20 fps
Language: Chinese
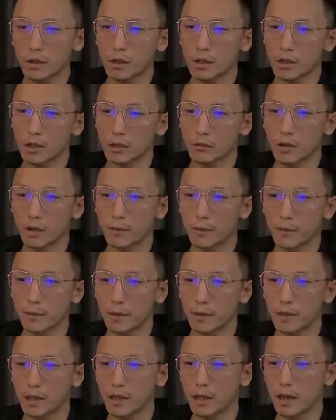出了苹果当时
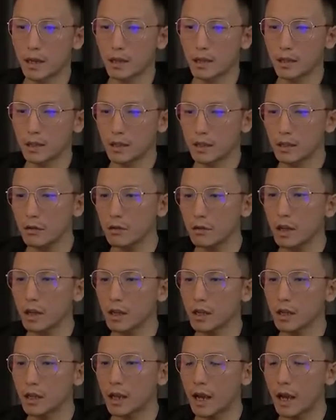存在的问题，
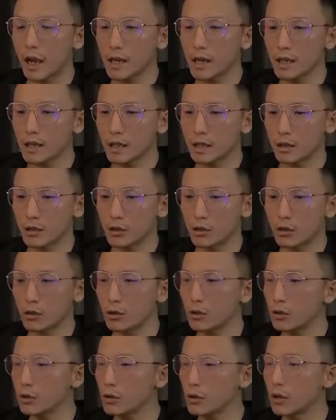而他过往在康
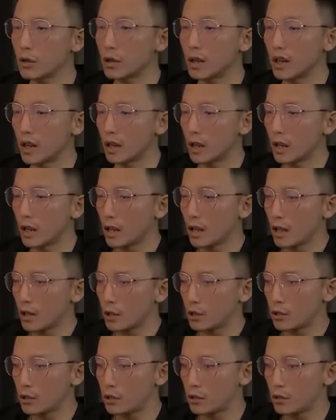柏的经验呢，恰
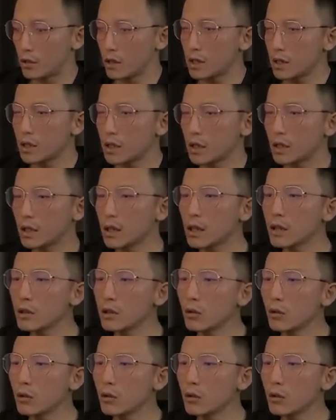好可以弥补这一点。